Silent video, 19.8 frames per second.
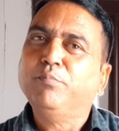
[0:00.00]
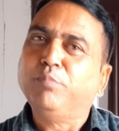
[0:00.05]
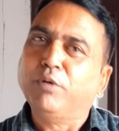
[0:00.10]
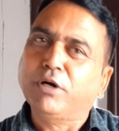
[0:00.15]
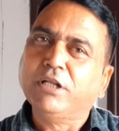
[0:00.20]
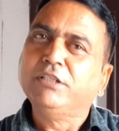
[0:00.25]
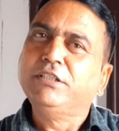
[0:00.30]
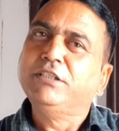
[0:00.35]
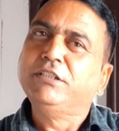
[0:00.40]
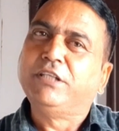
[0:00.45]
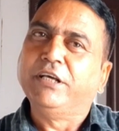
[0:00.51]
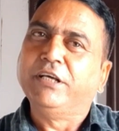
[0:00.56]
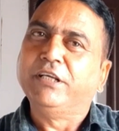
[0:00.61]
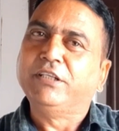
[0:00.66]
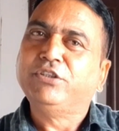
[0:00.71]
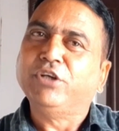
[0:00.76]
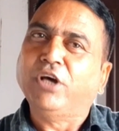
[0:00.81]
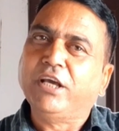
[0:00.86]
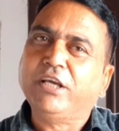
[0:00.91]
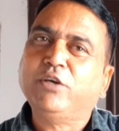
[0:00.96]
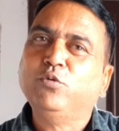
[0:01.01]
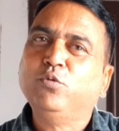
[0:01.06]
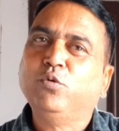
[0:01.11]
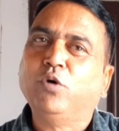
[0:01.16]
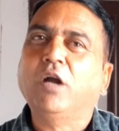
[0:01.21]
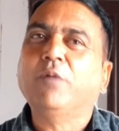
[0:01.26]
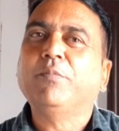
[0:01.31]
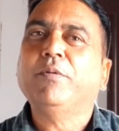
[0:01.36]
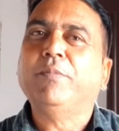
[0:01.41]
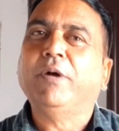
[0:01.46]
पंडित जी थे चाय की
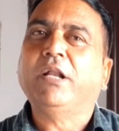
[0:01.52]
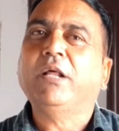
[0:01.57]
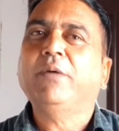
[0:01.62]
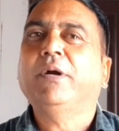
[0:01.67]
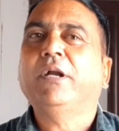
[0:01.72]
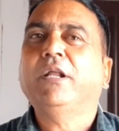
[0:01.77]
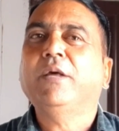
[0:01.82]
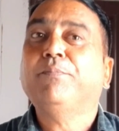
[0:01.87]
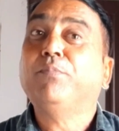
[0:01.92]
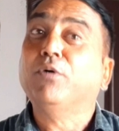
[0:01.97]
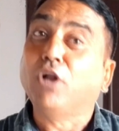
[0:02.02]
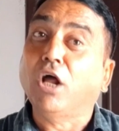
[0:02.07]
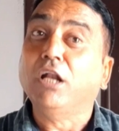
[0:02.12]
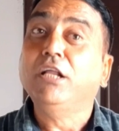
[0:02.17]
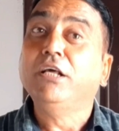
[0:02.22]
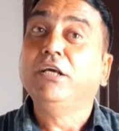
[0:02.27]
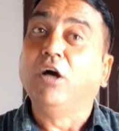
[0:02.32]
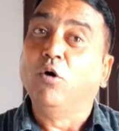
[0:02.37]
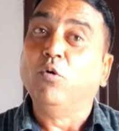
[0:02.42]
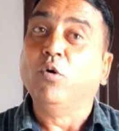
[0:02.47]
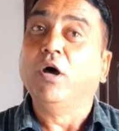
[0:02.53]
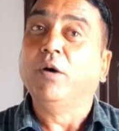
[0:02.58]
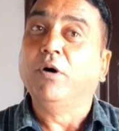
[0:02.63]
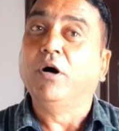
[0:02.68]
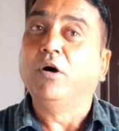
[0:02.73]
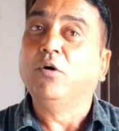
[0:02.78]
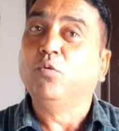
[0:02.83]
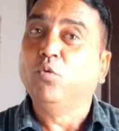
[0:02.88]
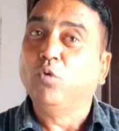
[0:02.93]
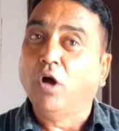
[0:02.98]
दुकान पे बैठे बैठे पलाली गांव है
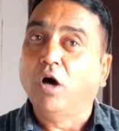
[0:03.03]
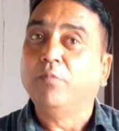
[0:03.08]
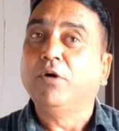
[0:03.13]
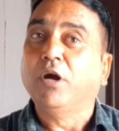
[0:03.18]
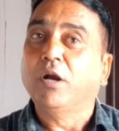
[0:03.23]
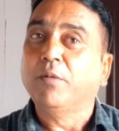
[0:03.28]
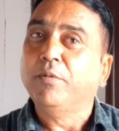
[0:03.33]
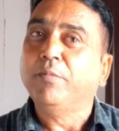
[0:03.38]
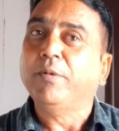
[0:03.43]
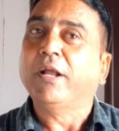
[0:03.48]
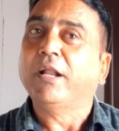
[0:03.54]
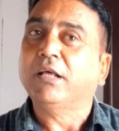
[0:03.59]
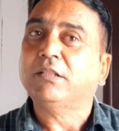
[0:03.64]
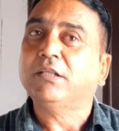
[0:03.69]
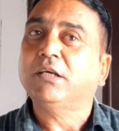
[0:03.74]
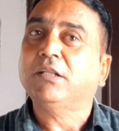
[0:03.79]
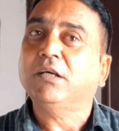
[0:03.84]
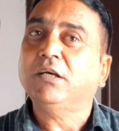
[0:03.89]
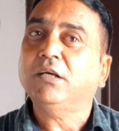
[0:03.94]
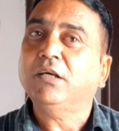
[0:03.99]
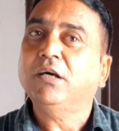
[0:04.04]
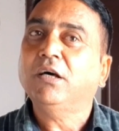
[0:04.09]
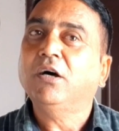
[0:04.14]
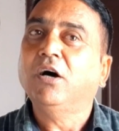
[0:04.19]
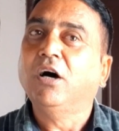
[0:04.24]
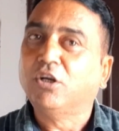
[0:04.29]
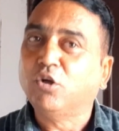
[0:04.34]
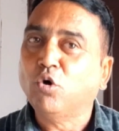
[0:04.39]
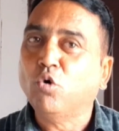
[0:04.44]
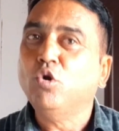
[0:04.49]
वहाँ गुलाबगढ़ में मैं रहता था
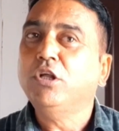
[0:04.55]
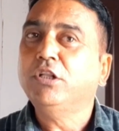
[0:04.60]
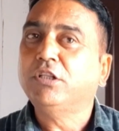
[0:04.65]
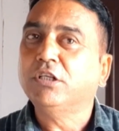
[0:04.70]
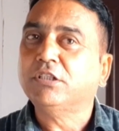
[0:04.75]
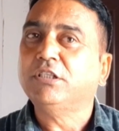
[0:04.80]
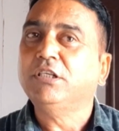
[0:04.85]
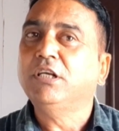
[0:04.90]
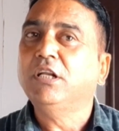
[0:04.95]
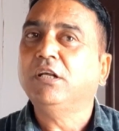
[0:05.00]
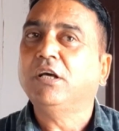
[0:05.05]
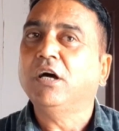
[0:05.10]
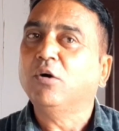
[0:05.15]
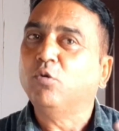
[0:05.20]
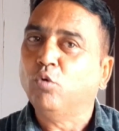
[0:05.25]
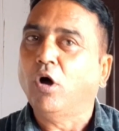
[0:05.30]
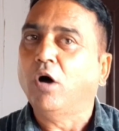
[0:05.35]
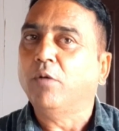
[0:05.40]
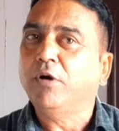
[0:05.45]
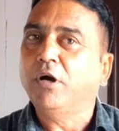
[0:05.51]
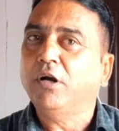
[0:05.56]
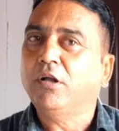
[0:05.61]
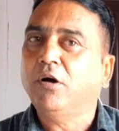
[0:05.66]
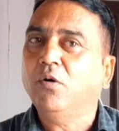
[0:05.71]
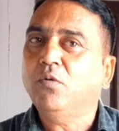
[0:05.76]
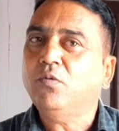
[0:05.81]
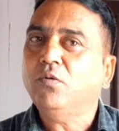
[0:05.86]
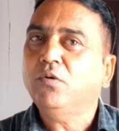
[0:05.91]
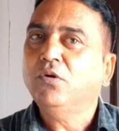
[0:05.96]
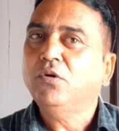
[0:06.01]
अठोली तहसील का गुलाबगढ़
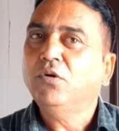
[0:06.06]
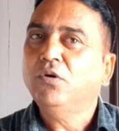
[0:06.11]
गाँव